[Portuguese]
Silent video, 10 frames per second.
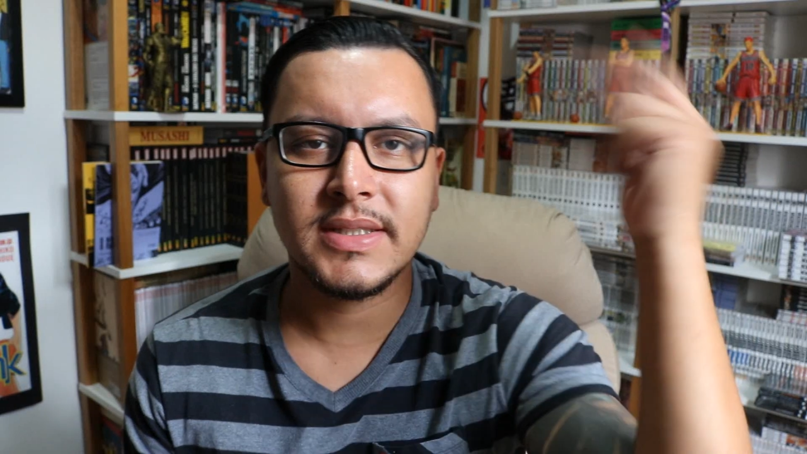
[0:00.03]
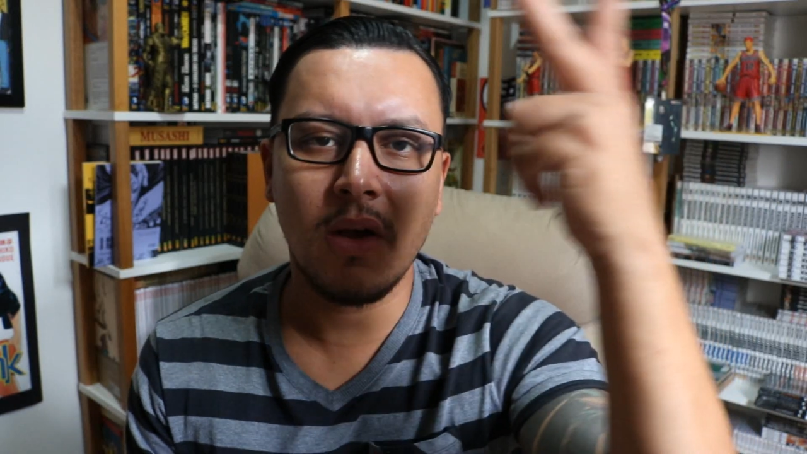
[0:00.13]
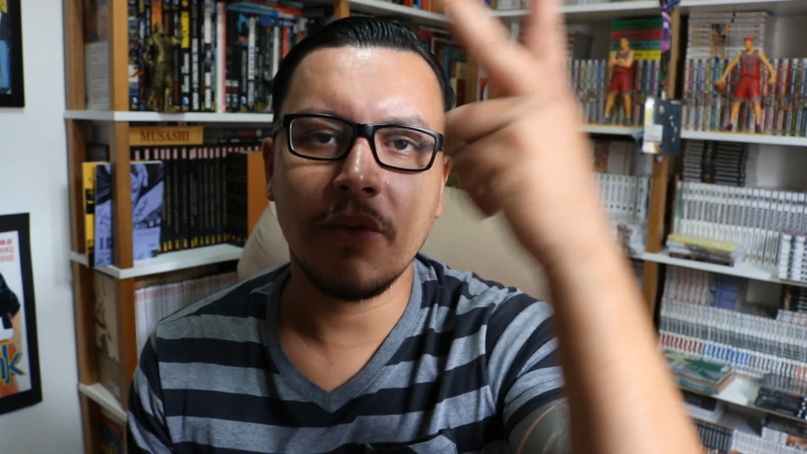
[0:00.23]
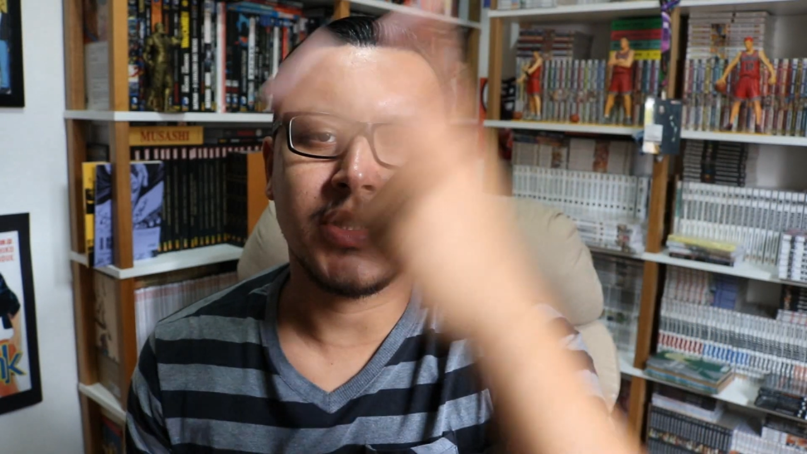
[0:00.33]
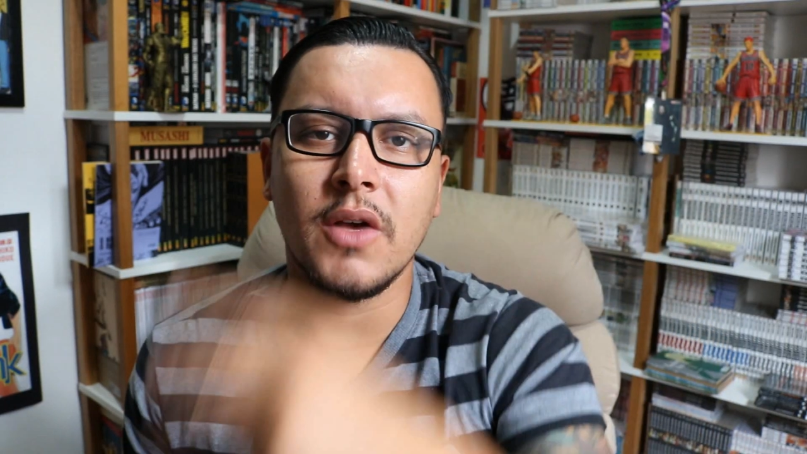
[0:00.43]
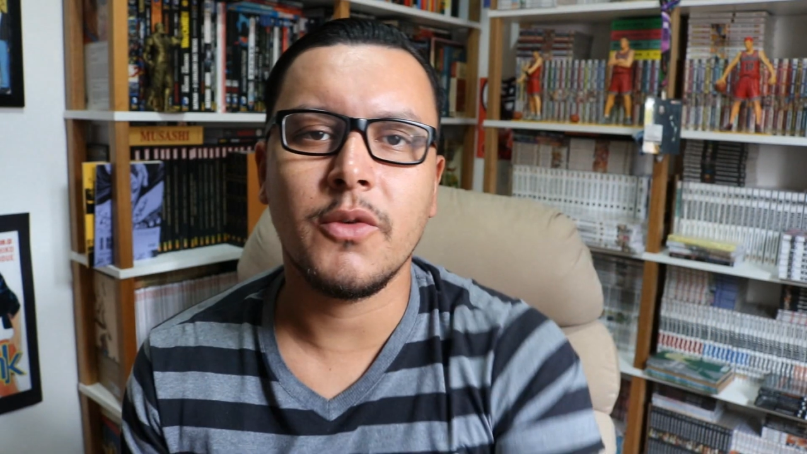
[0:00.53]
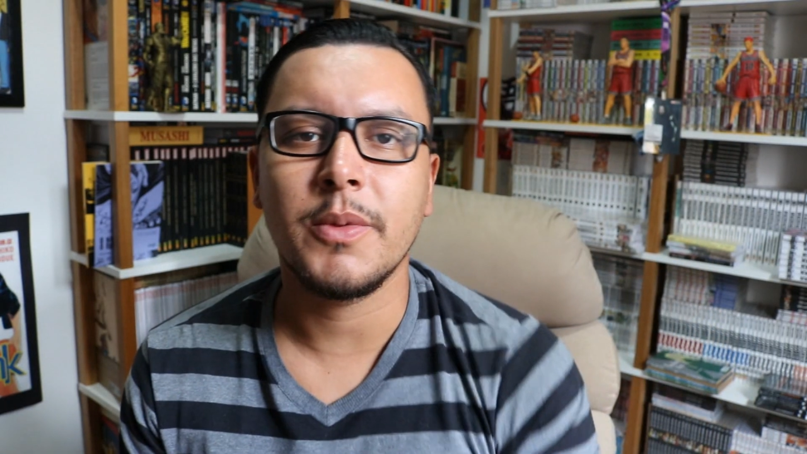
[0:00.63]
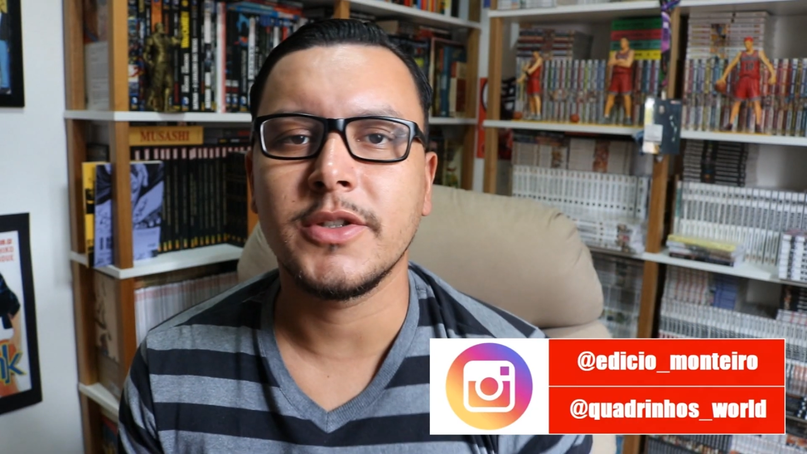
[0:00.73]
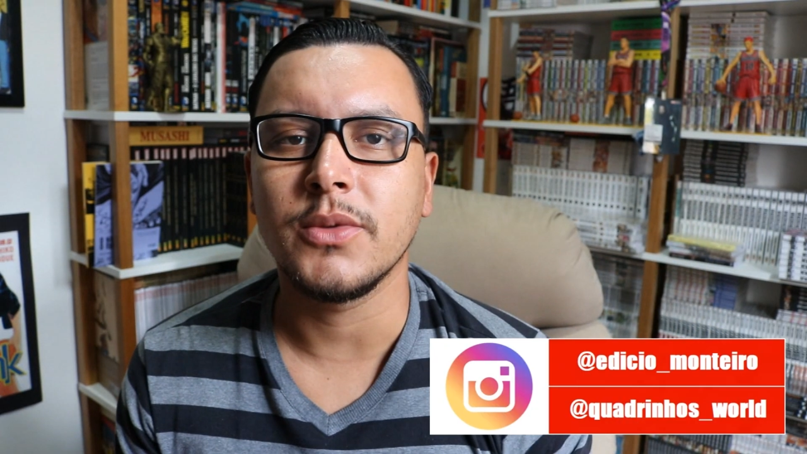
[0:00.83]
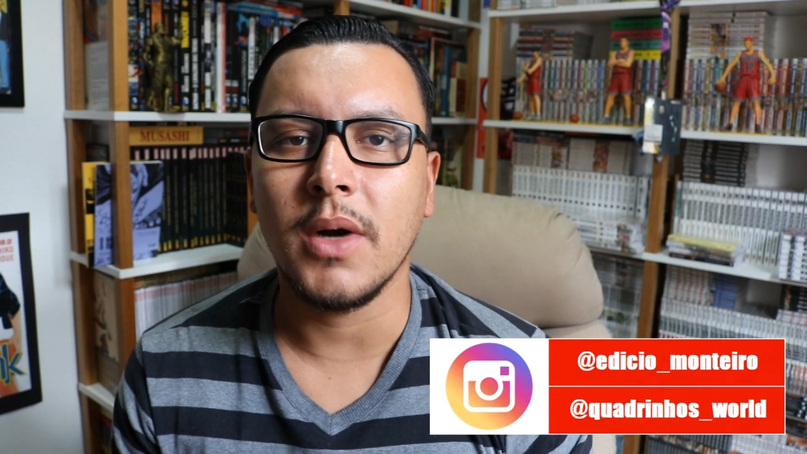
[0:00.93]
Salve, salve
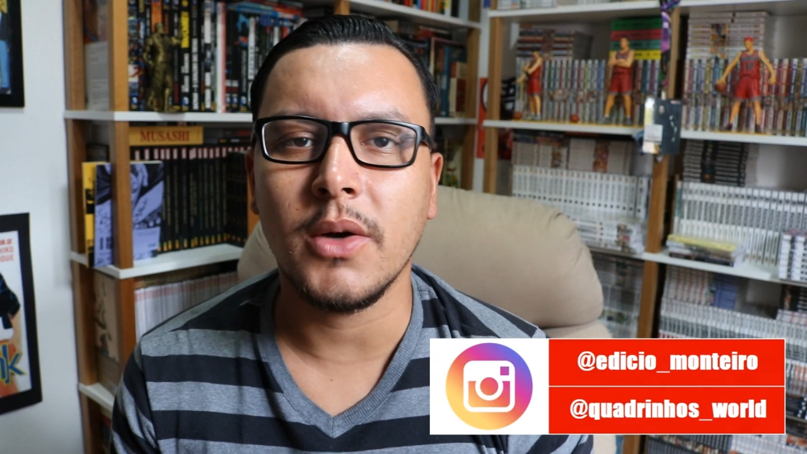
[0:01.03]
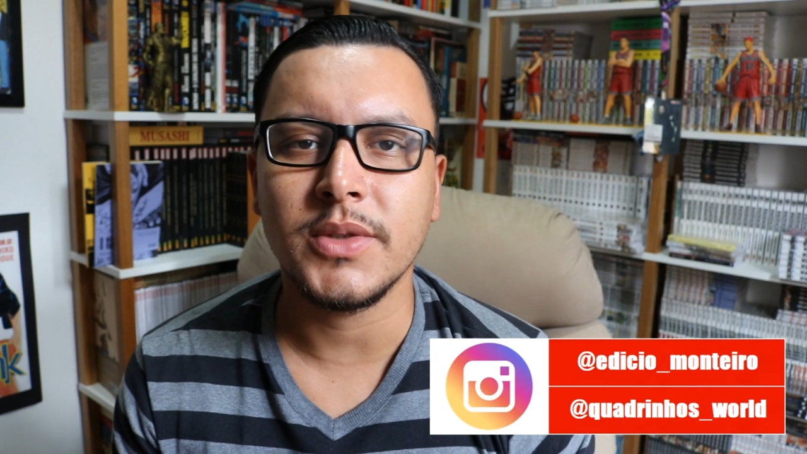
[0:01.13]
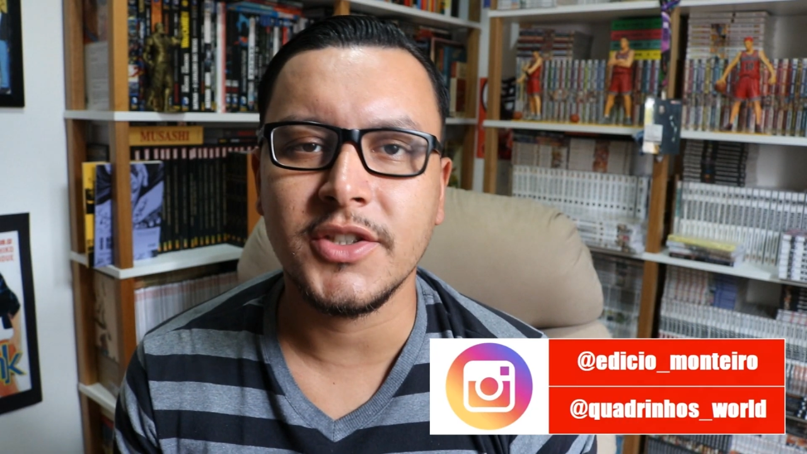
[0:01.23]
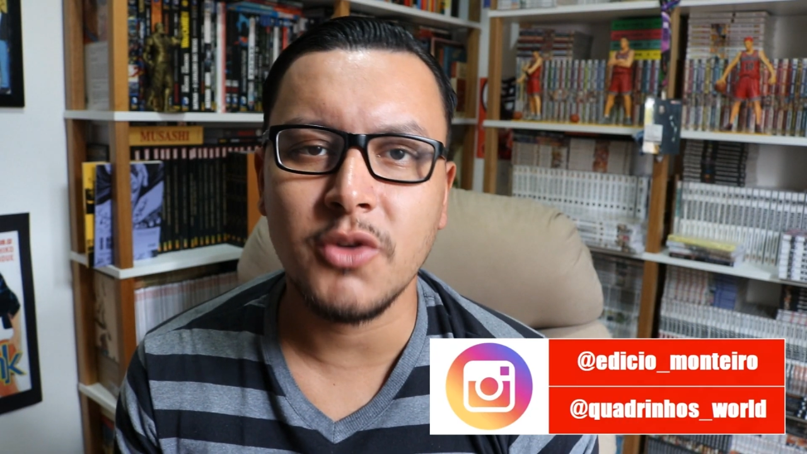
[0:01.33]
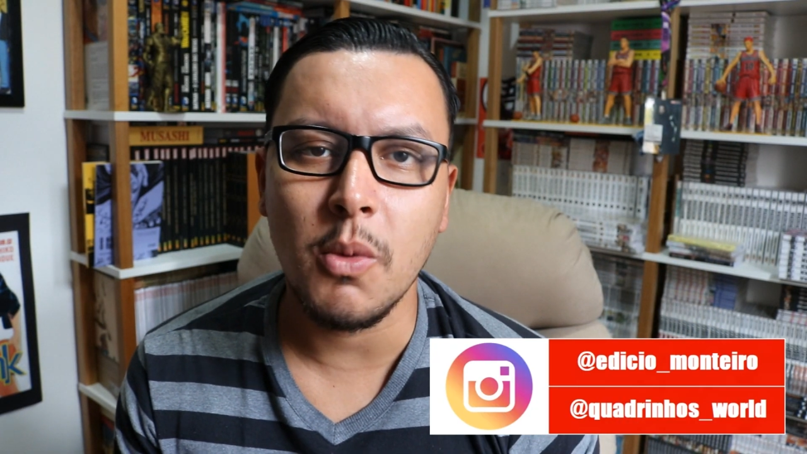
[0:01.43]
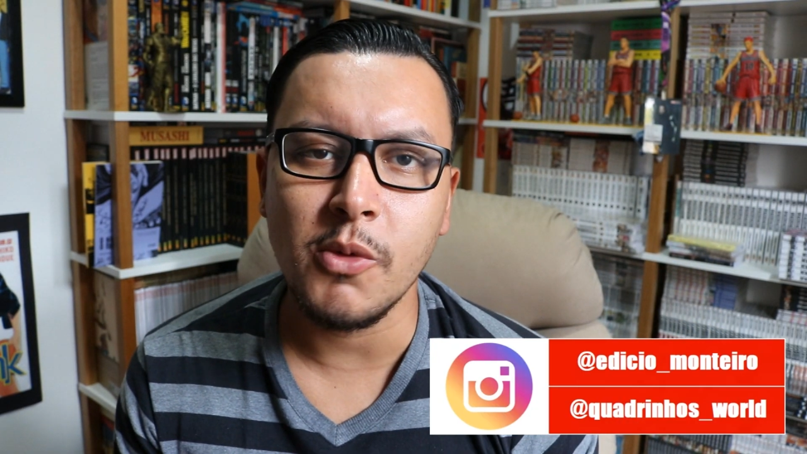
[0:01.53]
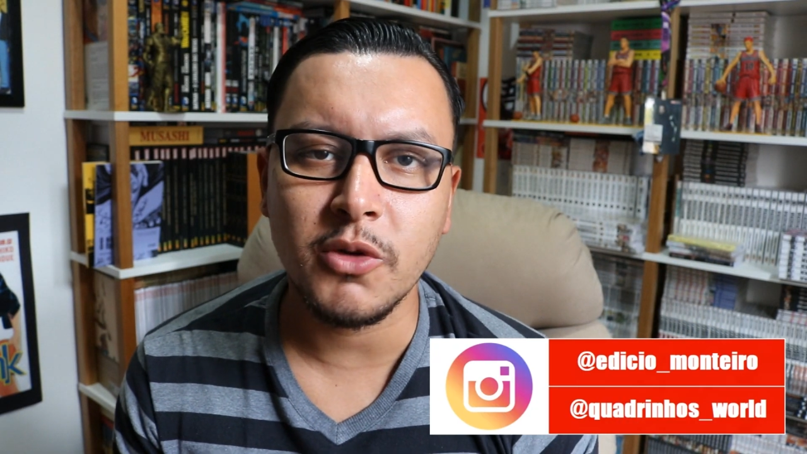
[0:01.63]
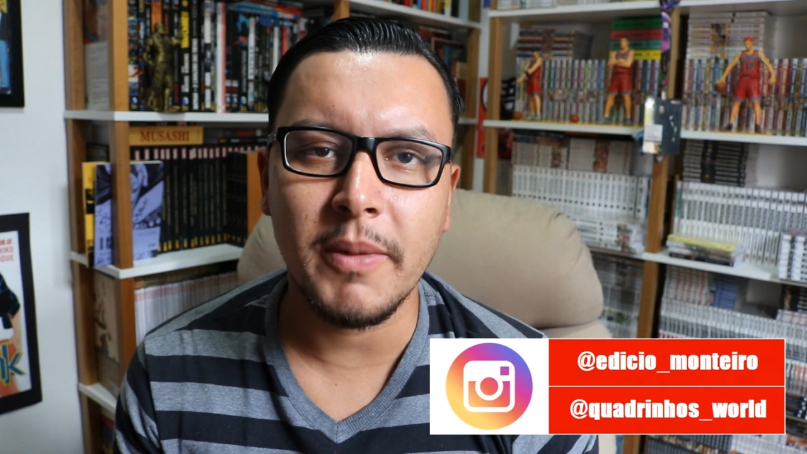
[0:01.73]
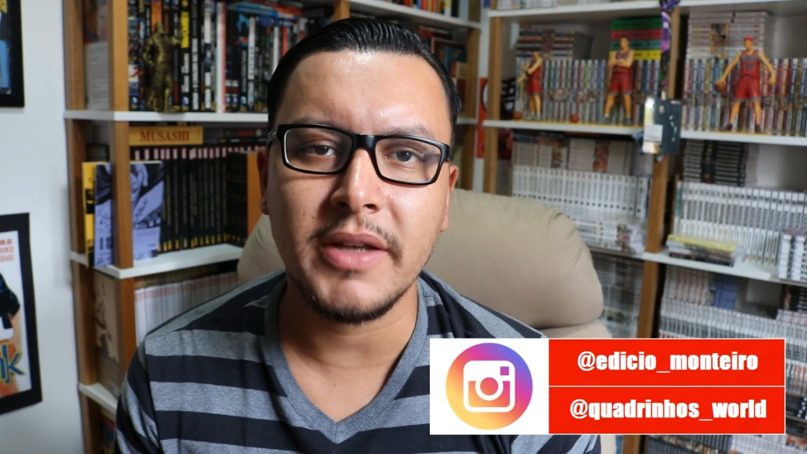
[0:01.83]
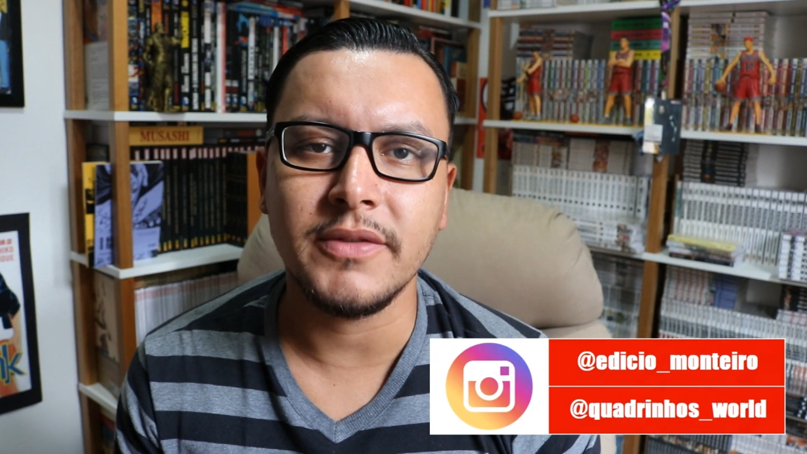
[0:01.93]
pessoal, sejam
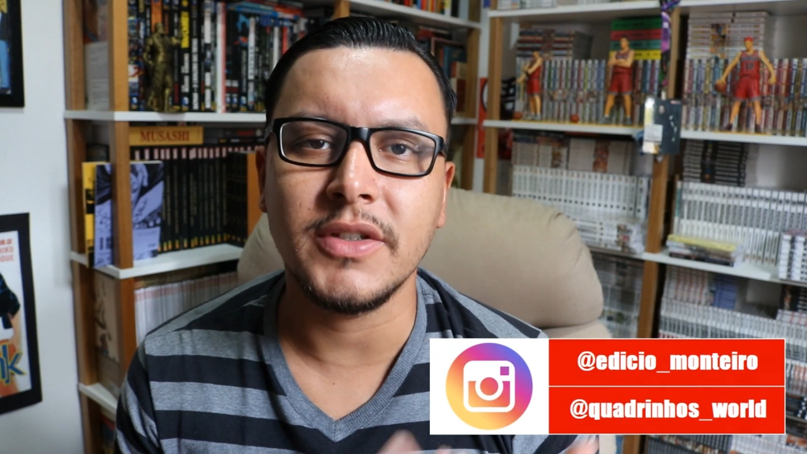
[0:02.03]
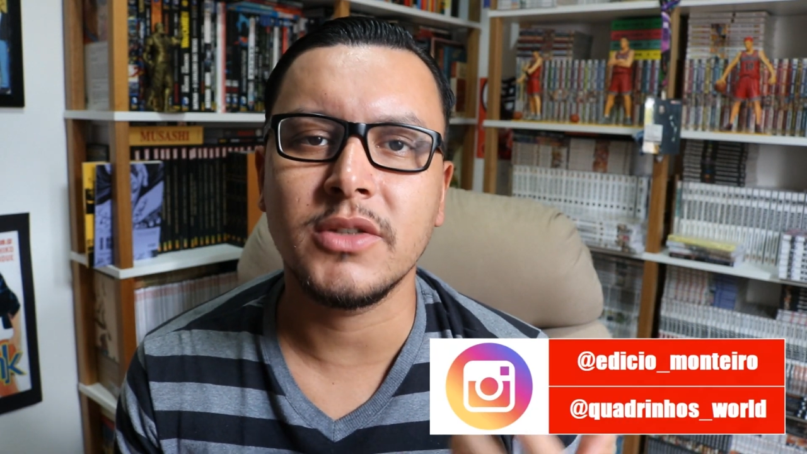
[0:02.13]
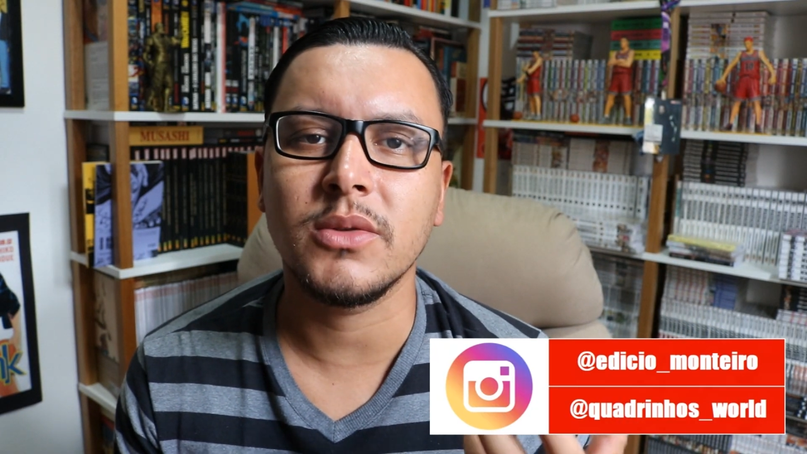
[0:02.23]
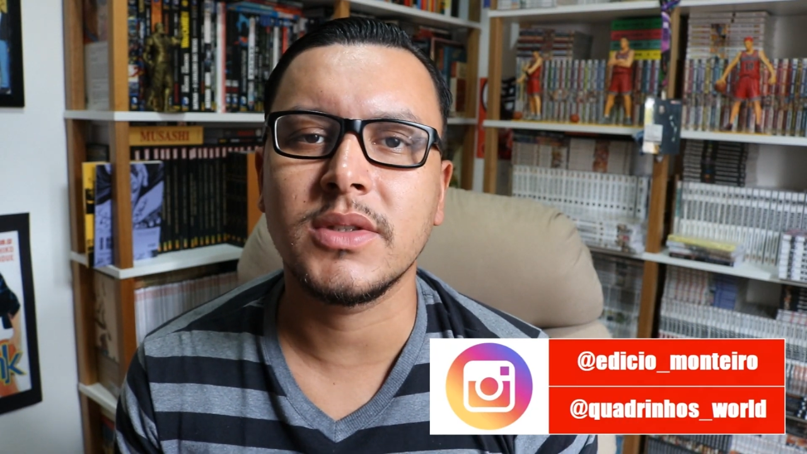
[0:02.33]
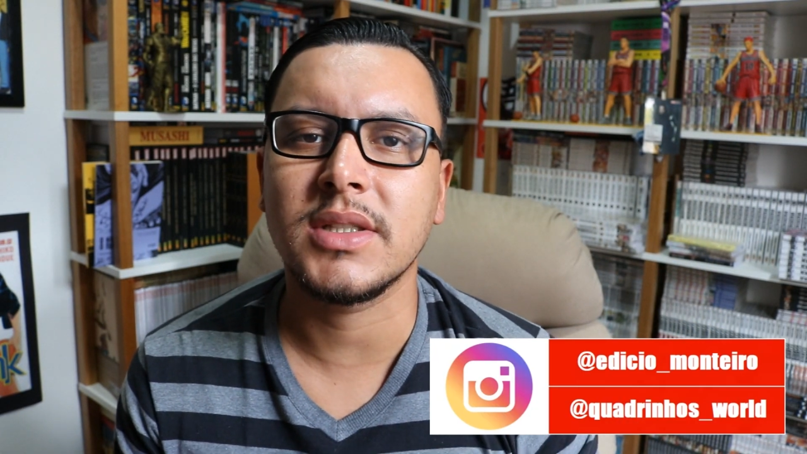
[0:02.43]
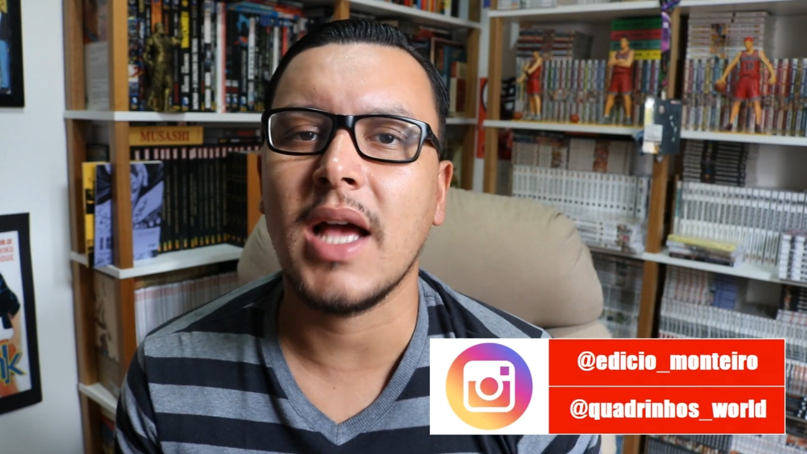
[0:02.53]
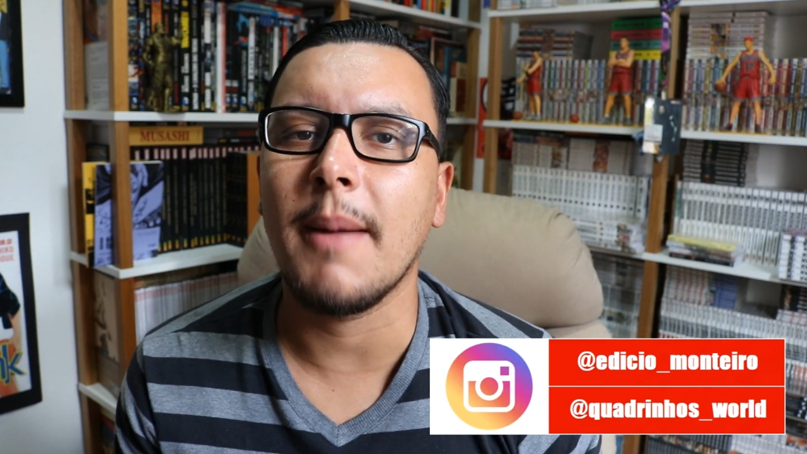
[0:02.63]
muito bem-vindos